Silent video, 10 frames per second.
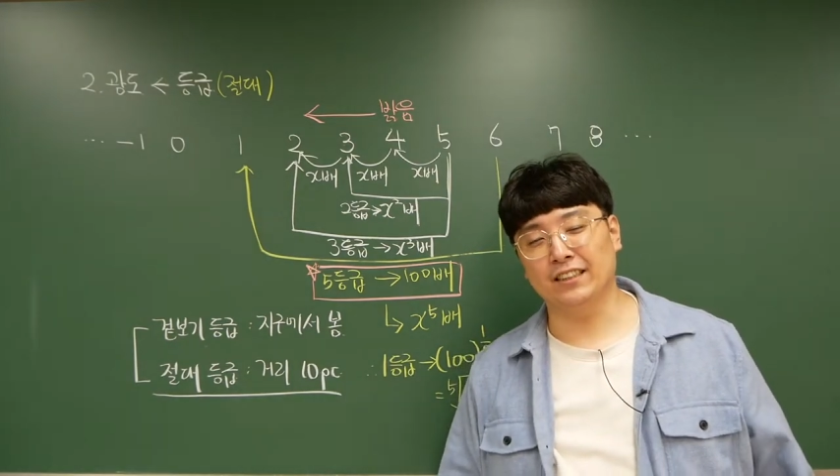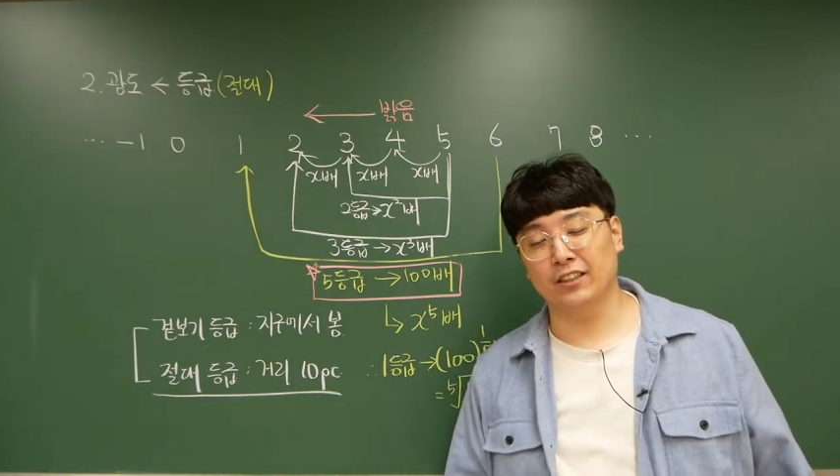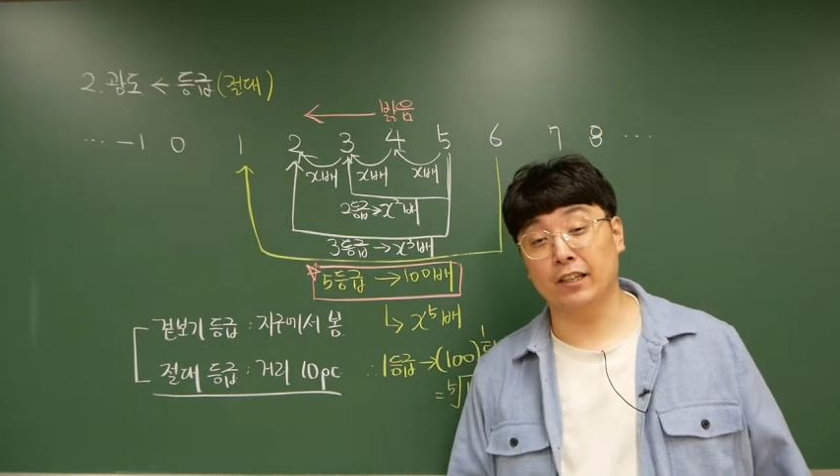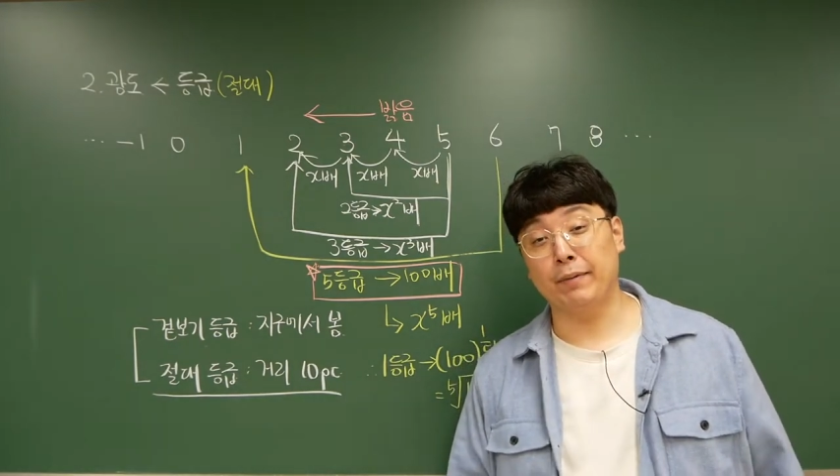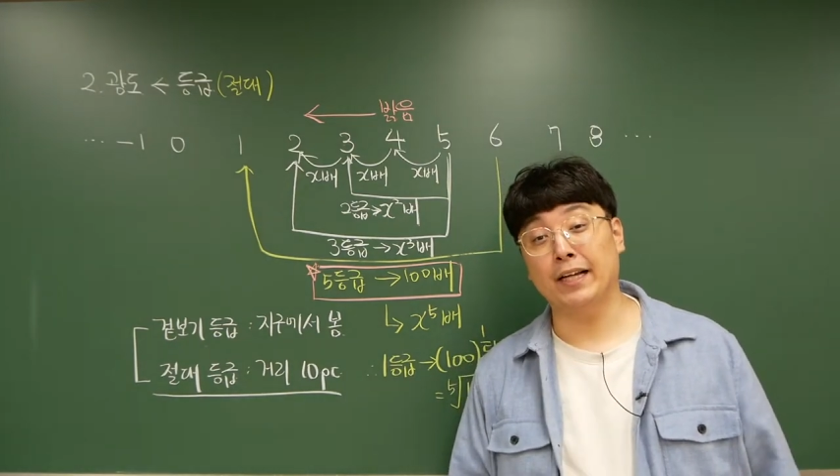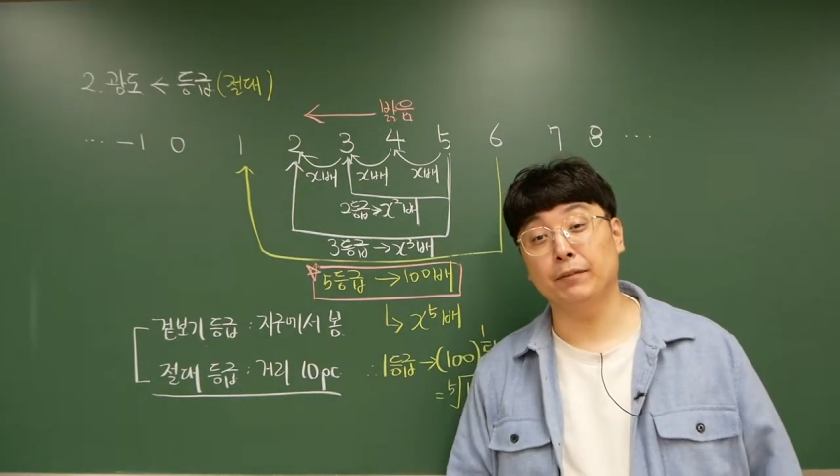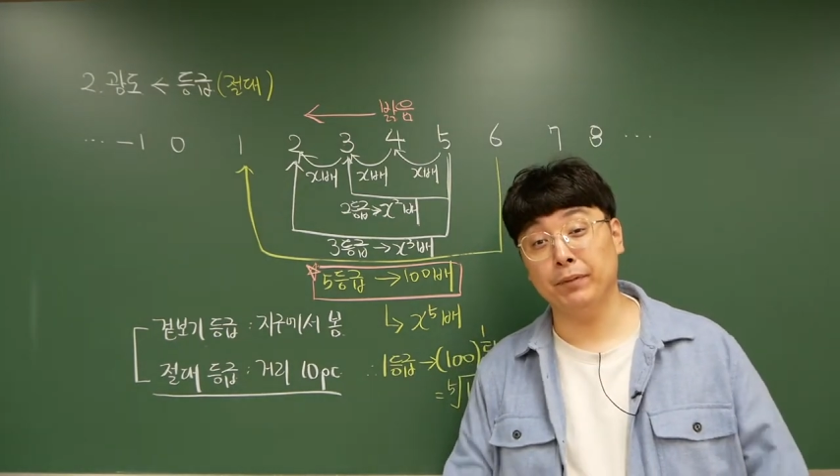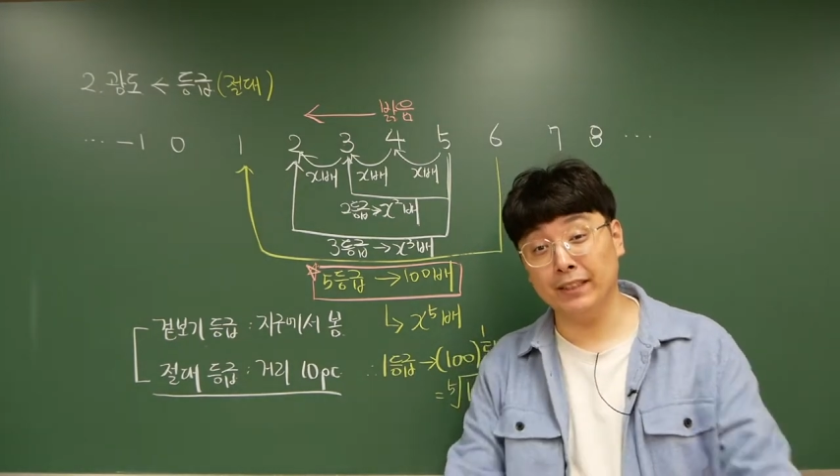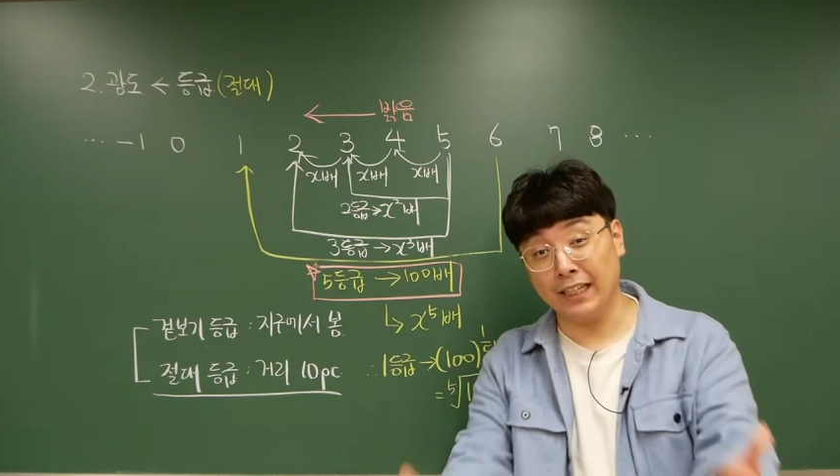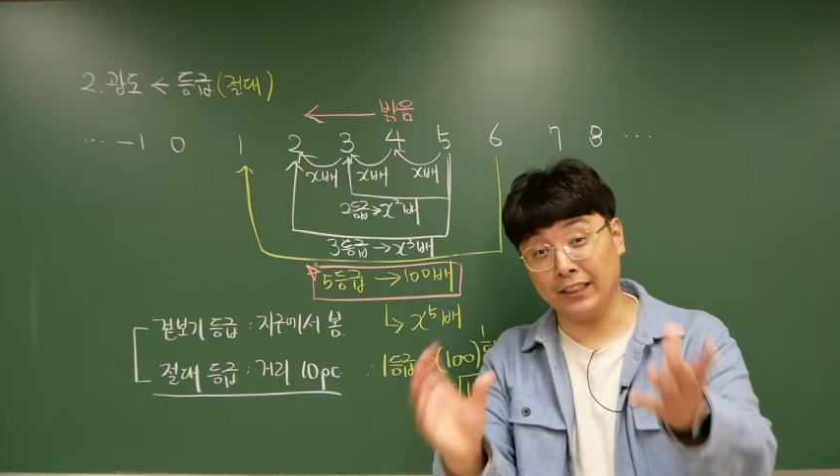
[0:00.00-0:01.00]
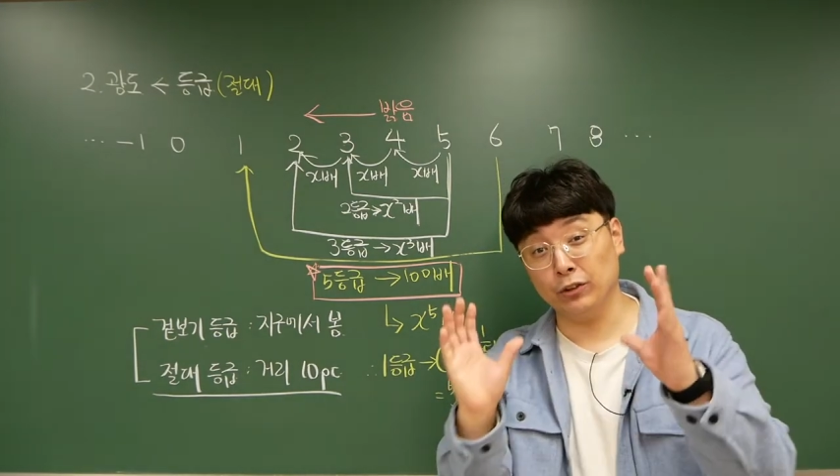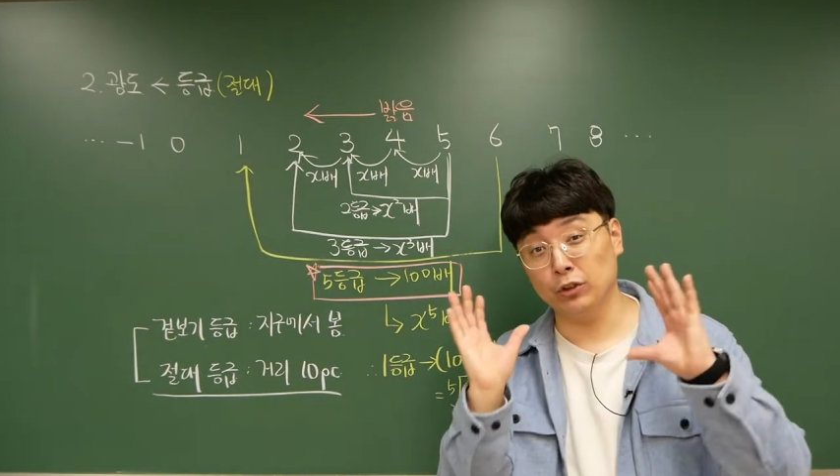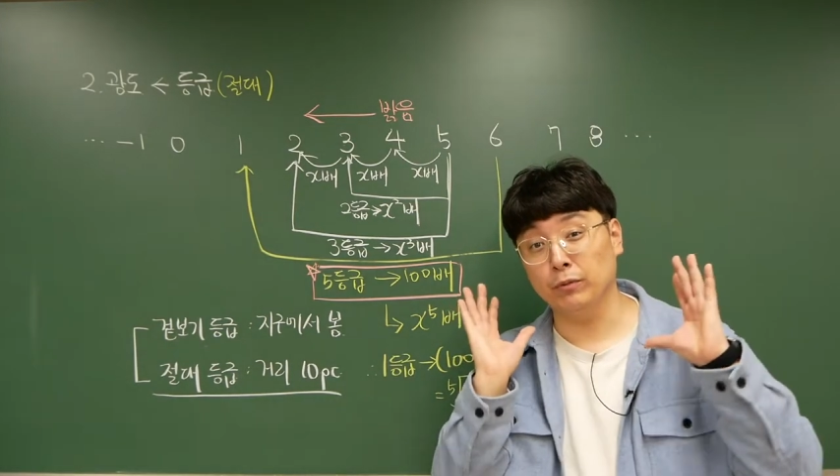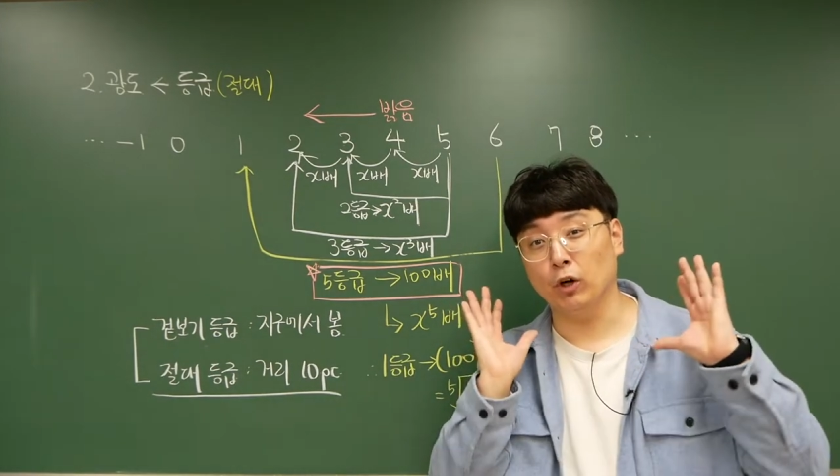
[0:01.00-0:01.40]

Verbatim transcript: 그렇게 밝은 편은 아니고 좀